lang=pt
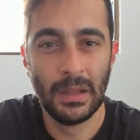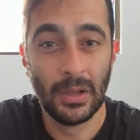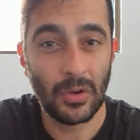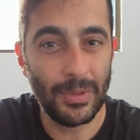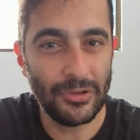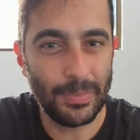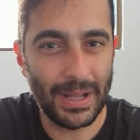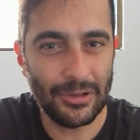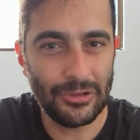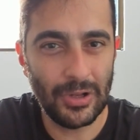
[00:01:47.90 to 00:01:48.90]
Como é de
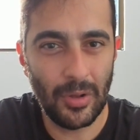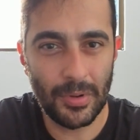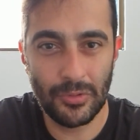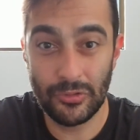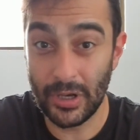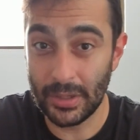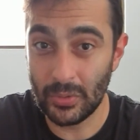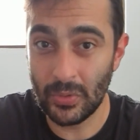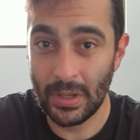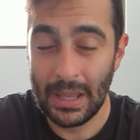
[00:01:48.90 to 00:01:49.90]
praxe na obra do
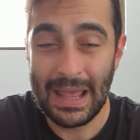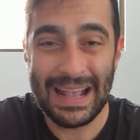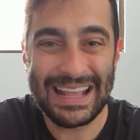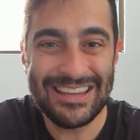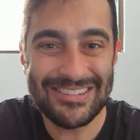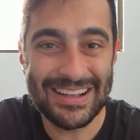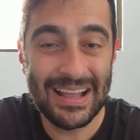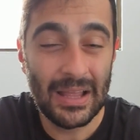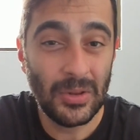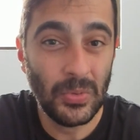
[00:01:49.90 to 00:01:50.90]
diretor, a crítica
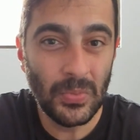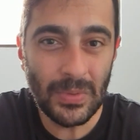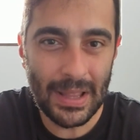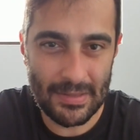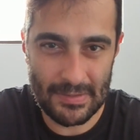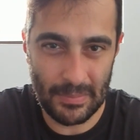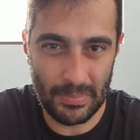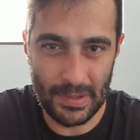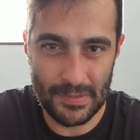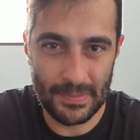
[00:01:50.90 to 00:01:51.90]
nunca é
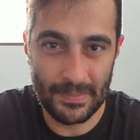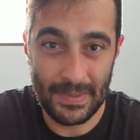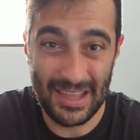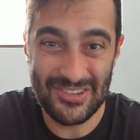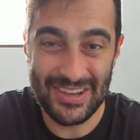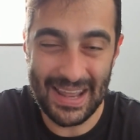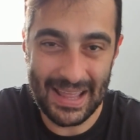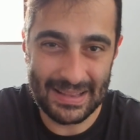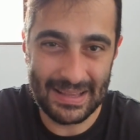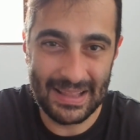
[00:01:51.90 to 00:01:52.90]
simples. É
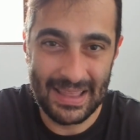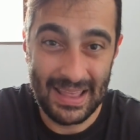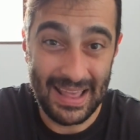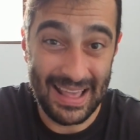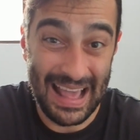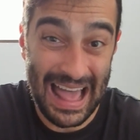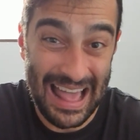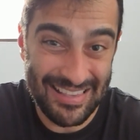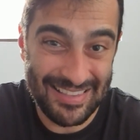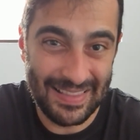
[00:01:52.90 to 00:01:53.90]
direta, é
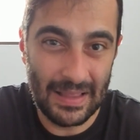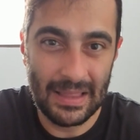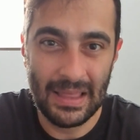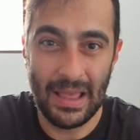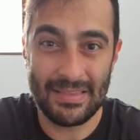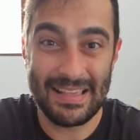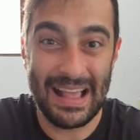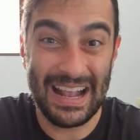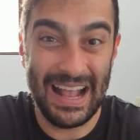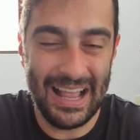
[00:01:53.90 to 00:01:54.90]
ácida, é
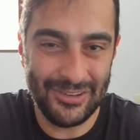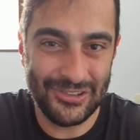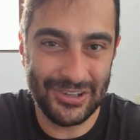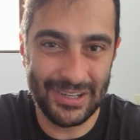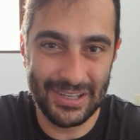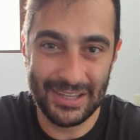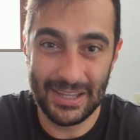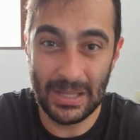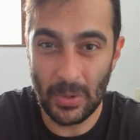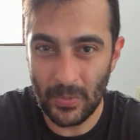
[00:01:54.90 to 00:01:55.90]
sarcástica,
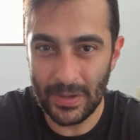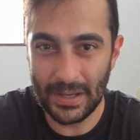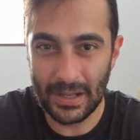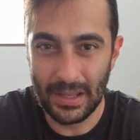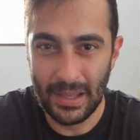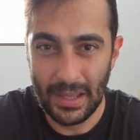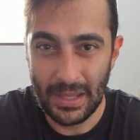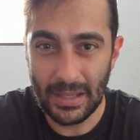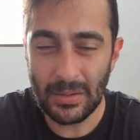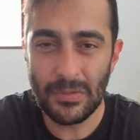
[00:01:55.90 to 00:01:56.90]
irônica
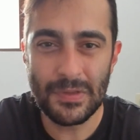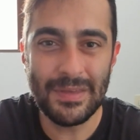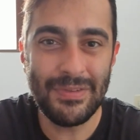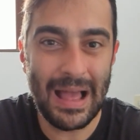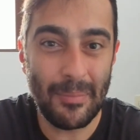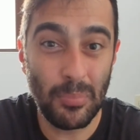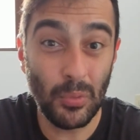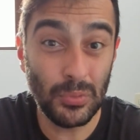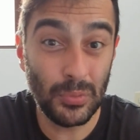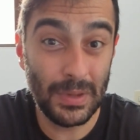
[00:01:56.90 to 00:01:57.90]
Inclusive,
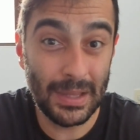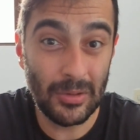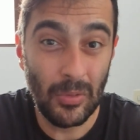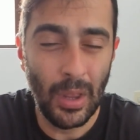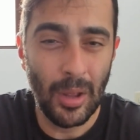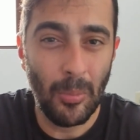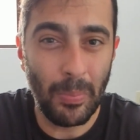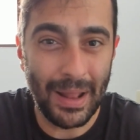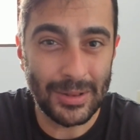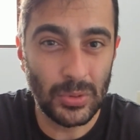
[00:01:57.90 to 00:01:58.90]
aponta o dedo
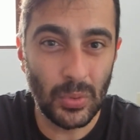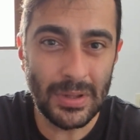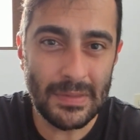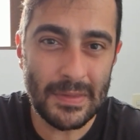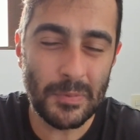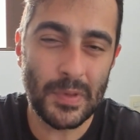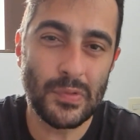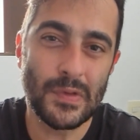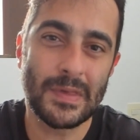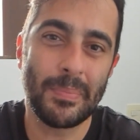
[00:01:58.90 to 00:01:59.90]
para todas as
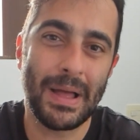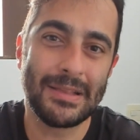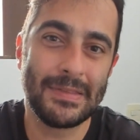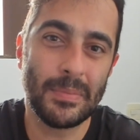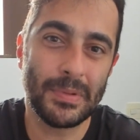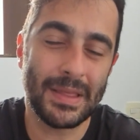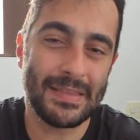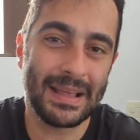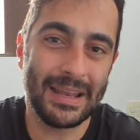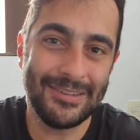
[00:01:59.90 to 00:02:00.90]
pessoas que participam
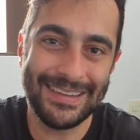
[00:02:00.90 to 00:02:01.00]
dessa grande